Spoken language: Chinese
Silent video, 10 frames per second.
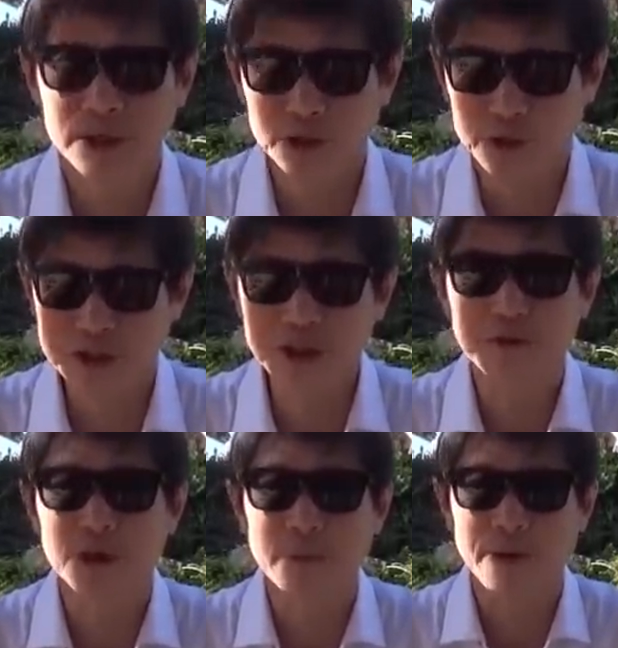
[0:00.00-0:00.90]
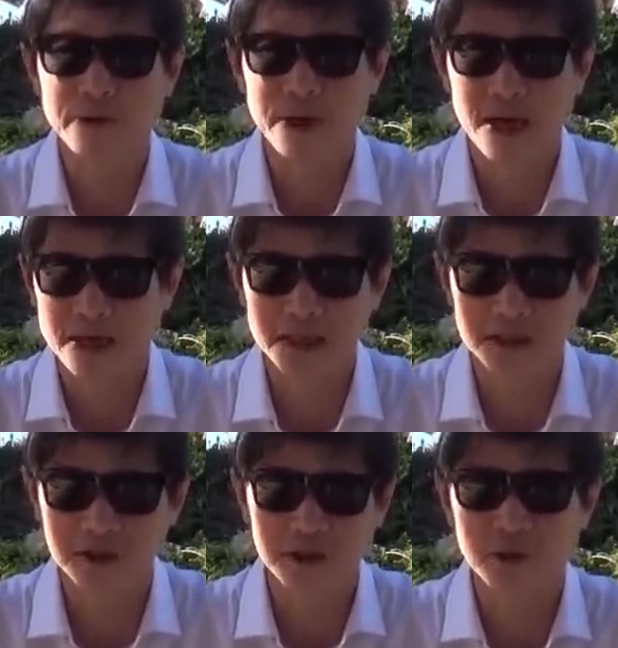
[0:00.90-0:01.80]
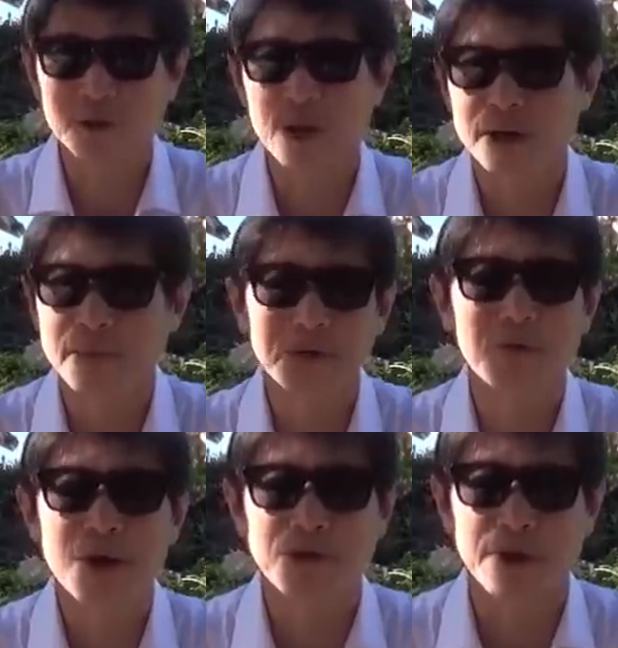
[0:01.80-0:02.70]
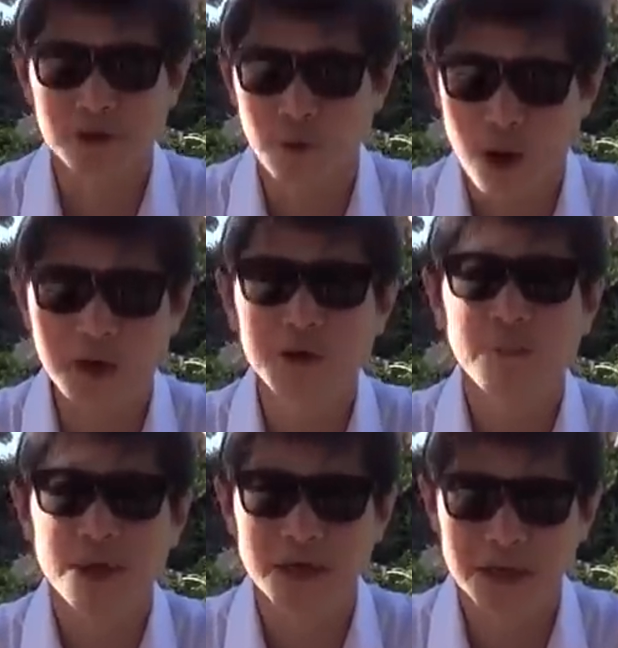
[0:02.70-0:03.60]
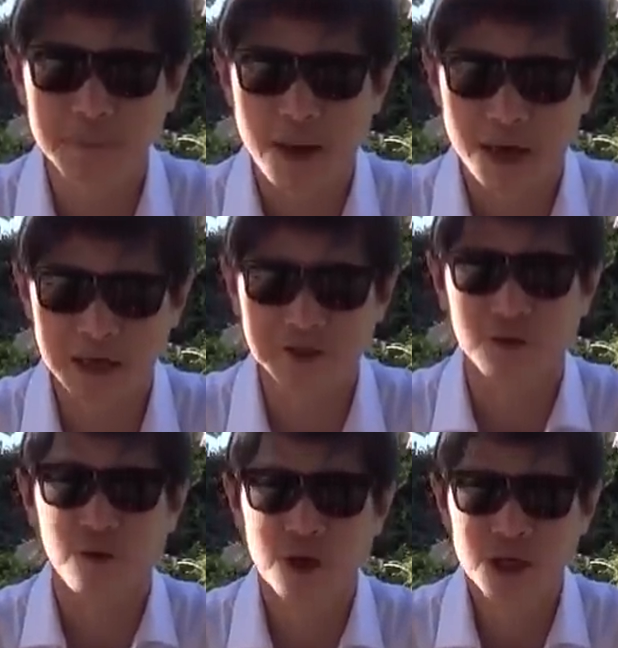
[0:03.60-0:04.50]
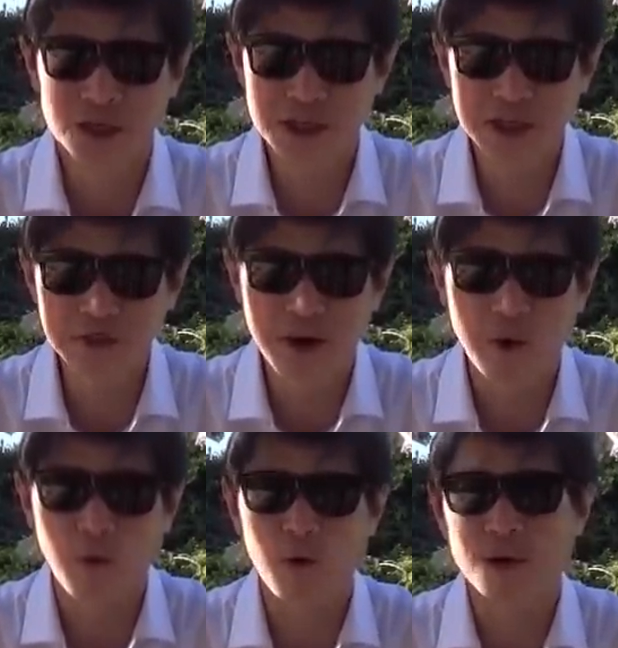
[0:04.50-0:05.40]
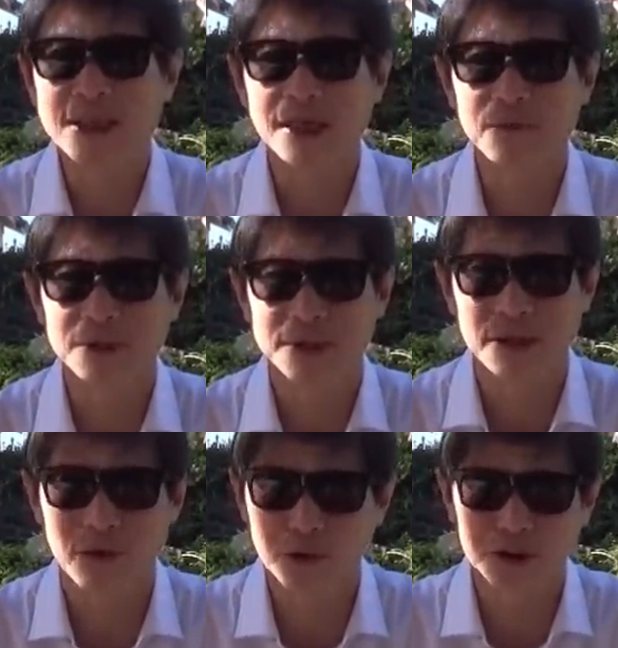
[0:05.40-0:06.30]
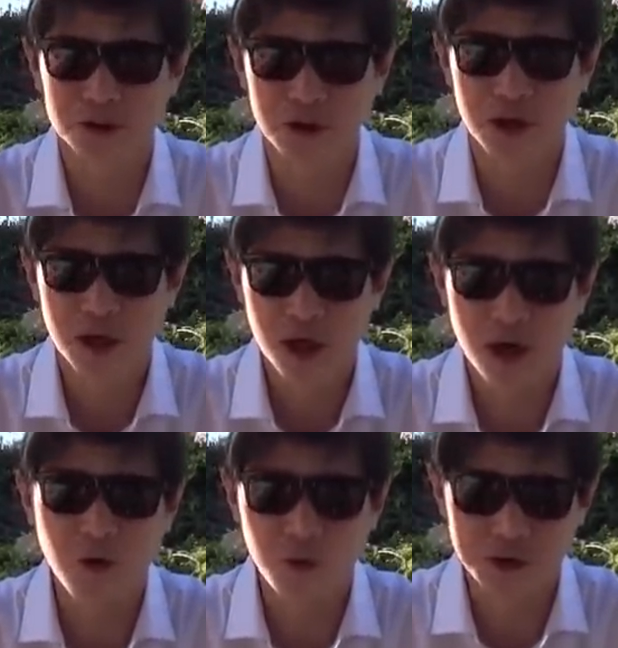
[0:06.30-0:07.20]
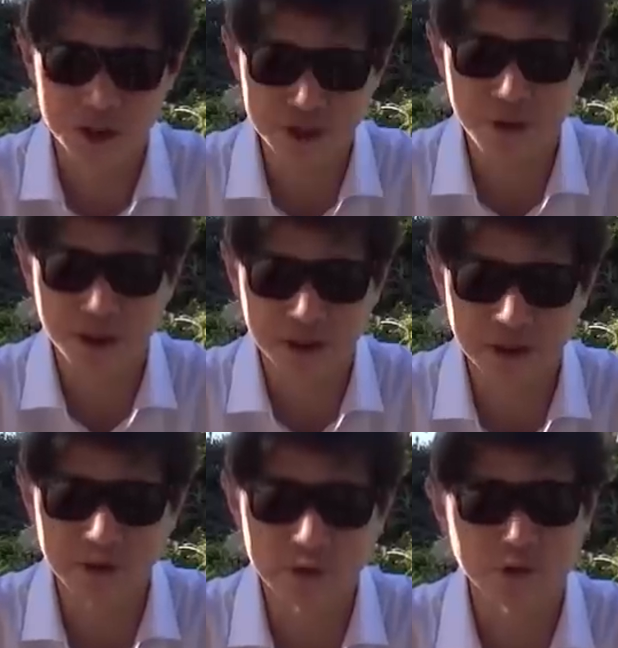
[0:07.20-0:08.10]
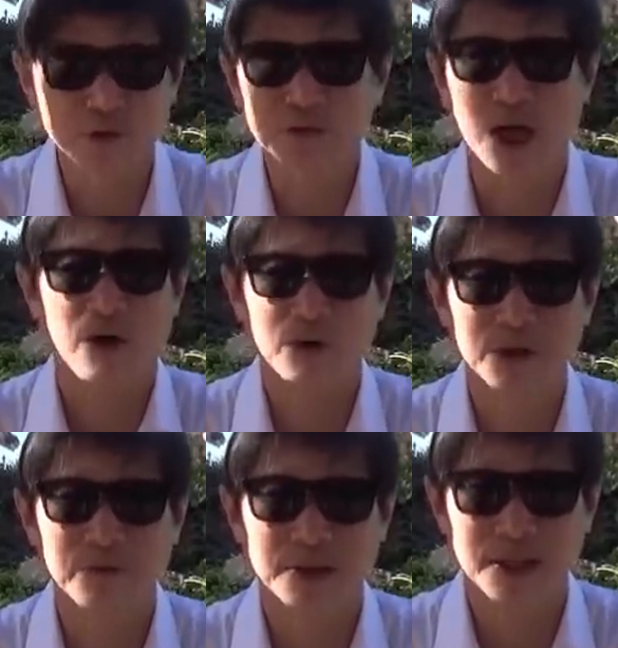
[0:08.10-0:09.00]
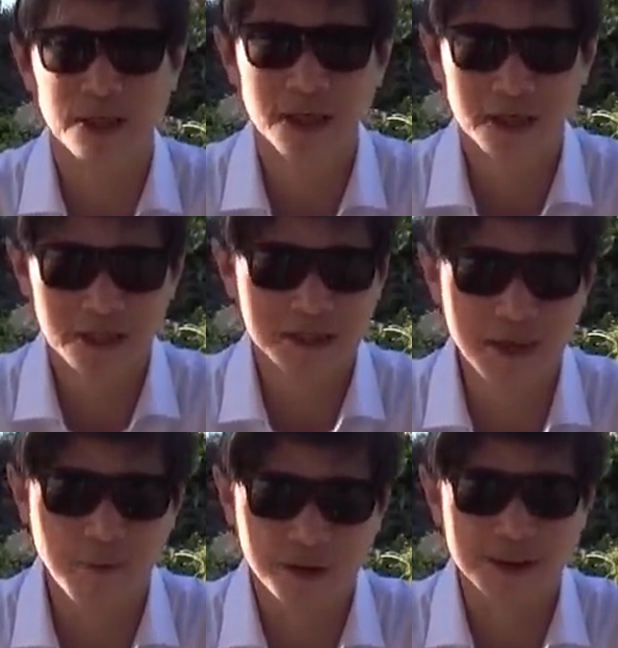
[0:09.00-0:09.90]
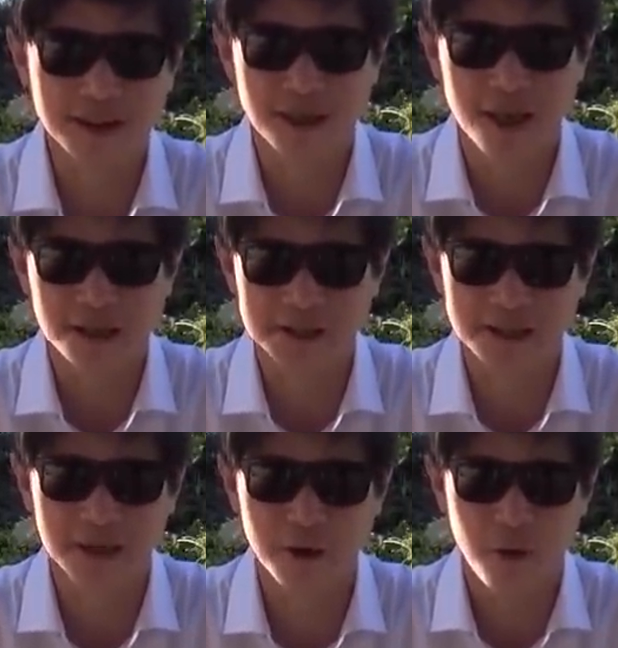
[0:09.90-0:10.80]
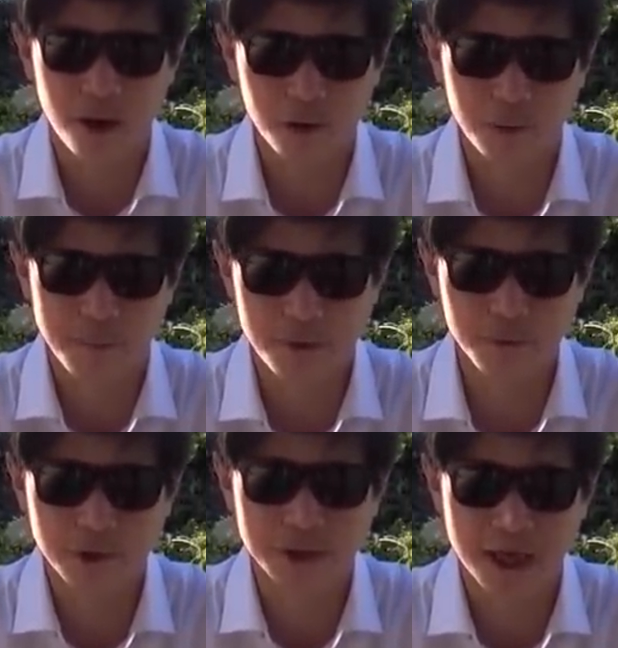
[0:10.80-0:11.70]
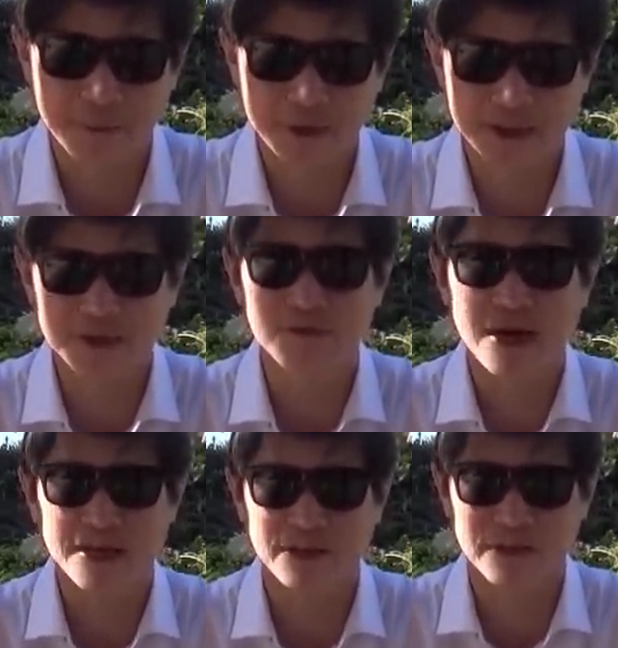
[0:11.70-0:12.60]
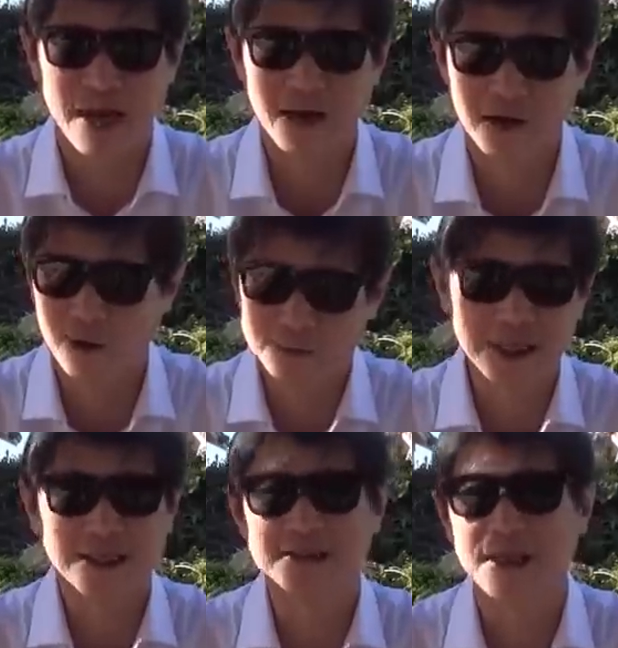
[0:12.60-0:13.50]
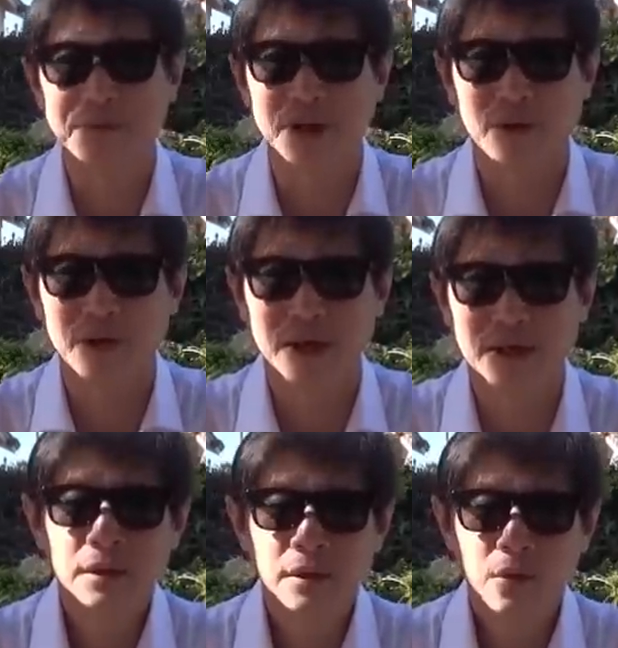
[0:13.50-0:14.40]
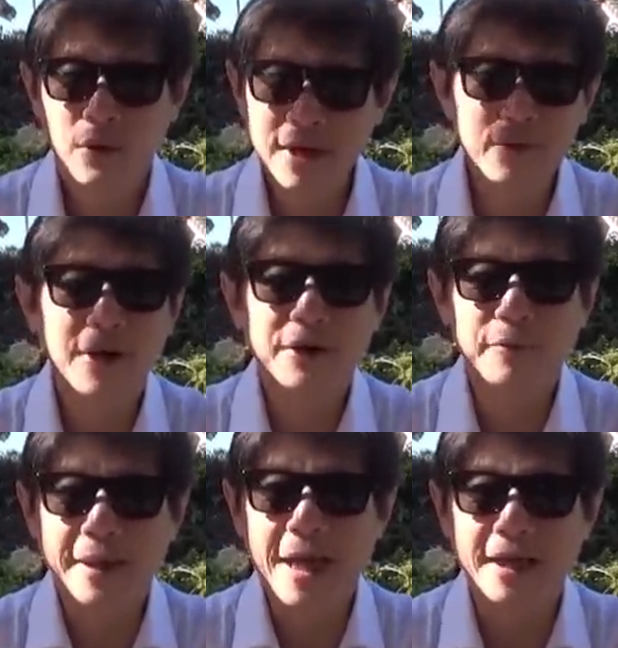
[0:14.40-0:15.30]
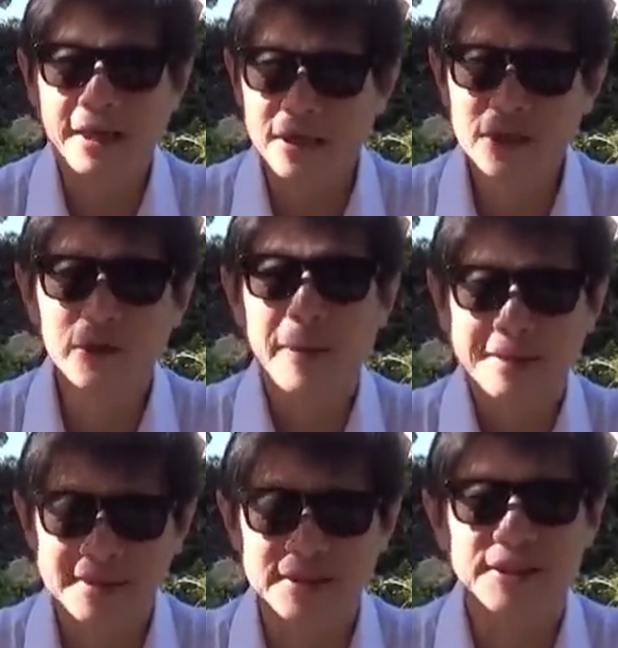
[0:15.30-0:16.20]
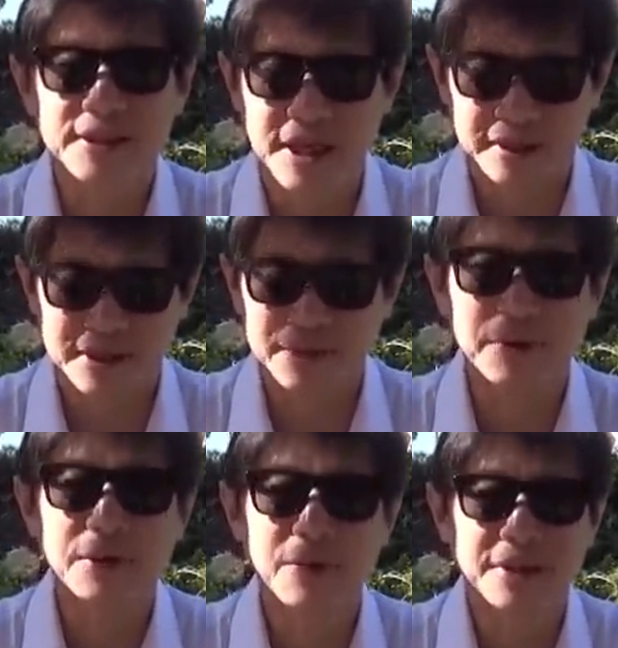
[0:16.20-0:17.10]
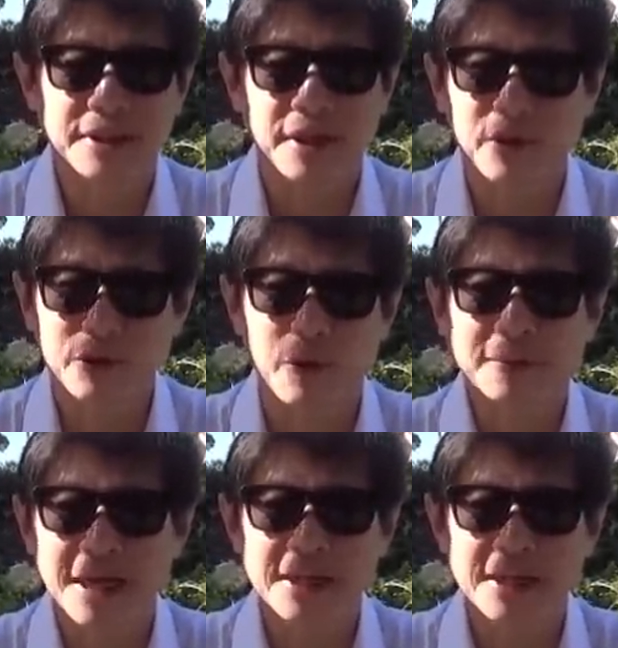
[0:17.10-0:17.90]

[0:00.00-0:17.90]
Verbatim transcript: 有兴趣的朋友呢，可以到这个论坛里面去灌水。网友们可以把各种希望我回答的问题，或者是和我希望能够共同讨论的问题，你在网站上呢，在这个网络问论坛里面提出来以后呢，我们大家参与讨论。欢迎网友们呢，能够把自己想提问的问题，或者我们大